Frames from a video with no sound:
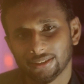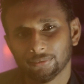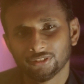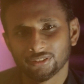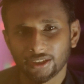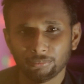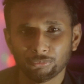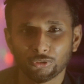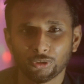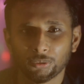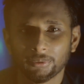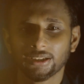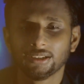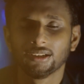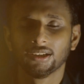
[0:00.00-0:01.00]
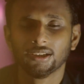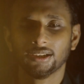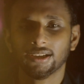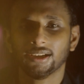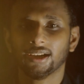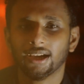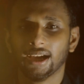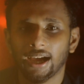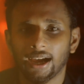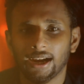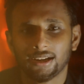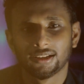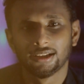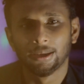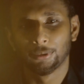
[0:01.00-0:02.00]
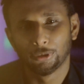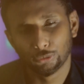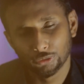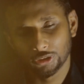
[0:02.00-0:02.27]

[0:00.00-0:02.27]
সাবস্ক্রাইব করবেন আর আমার